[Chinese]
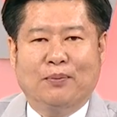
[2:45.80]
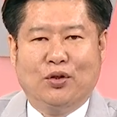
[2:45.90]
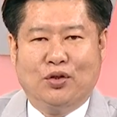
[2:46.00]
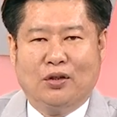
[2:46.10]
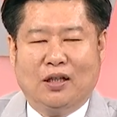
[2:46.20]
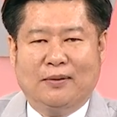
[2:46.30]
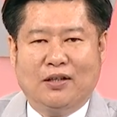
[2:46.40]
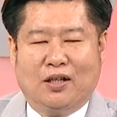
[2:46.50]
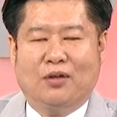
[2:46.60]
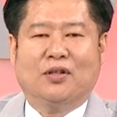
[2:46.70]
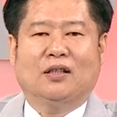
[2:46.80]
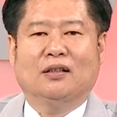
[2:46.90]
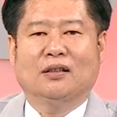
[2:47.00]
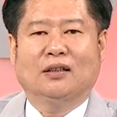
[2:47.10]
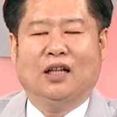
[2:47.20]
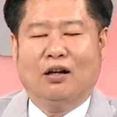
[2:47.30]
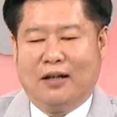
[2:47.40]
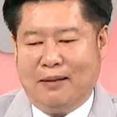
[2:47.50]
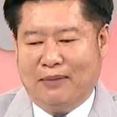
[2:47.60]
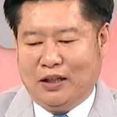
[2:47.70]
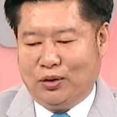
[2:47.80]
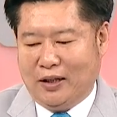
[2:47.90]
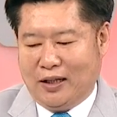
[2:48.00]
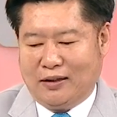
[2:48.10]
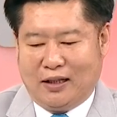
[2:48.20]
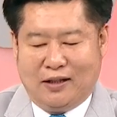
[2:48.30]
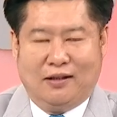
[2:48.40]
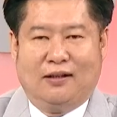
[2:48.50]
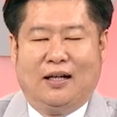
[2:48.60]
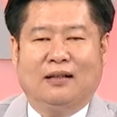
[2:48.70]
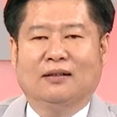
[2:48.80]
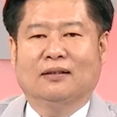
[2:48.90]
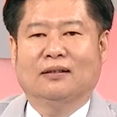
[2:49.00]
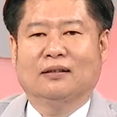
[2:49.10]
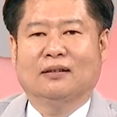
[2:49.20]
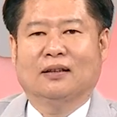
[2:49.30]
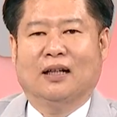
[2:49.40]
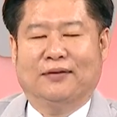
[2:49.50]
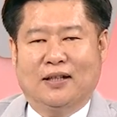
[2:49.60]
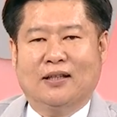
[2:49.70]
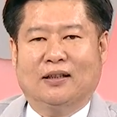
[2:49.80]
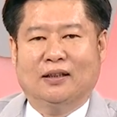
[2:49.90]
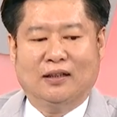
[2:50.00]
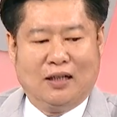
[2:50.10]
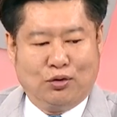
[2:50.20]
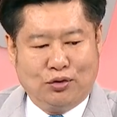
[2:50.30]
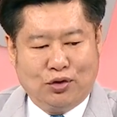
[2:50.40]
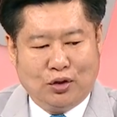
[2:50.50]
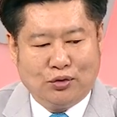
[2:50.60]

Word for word: 必须特别小心。那我看盘都两档一起看，啊，非常的啊准确